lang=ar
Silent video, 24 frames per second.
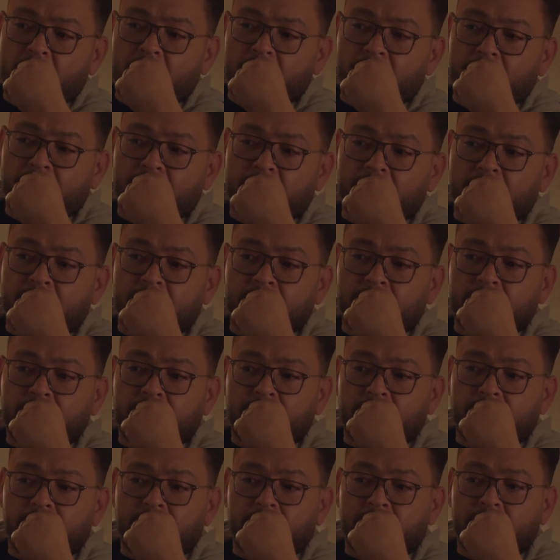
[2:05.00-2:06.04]

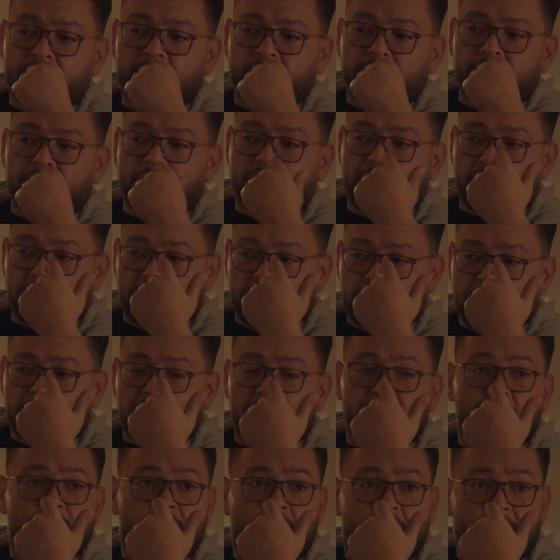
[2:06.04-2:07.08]
يمكن
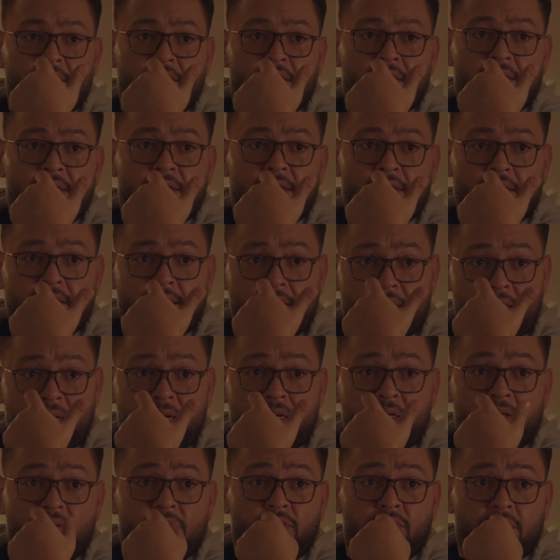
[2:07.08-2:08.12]
يبقى عندك
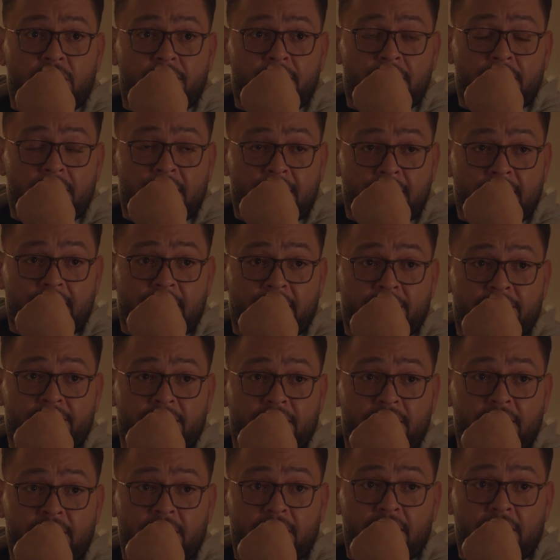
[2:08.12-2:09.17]
كيان وتبقي ناجحه في
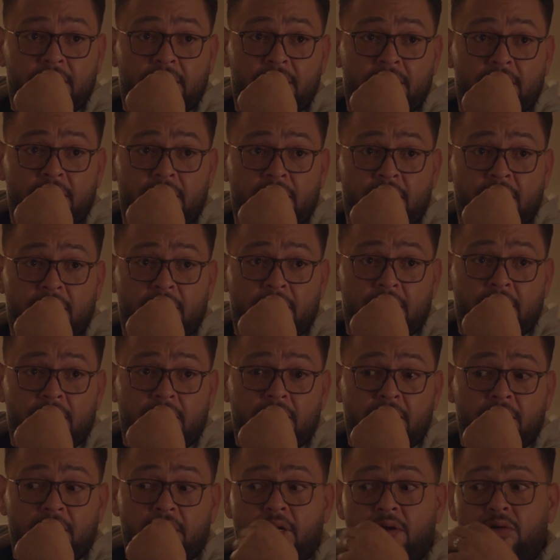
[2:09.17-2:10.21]
كاريرك
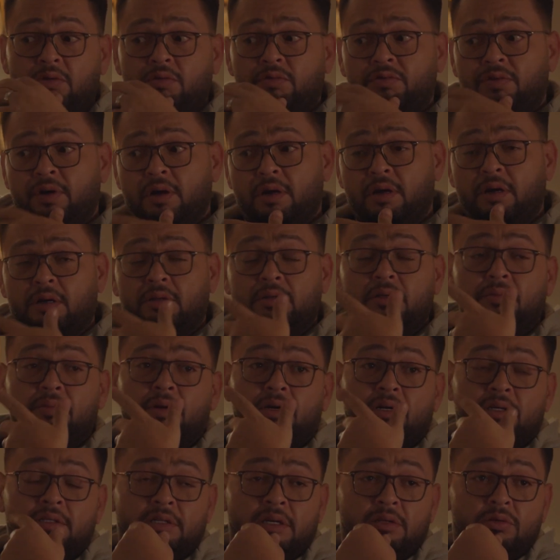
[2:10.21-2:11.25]
لو فكرتي
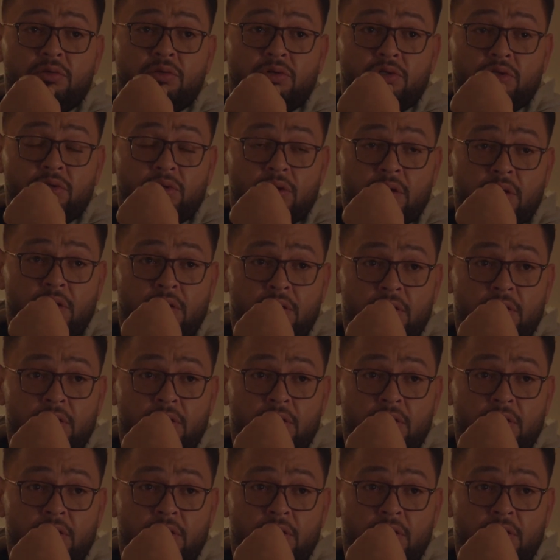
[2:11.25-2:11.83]
بره الصندوق شويه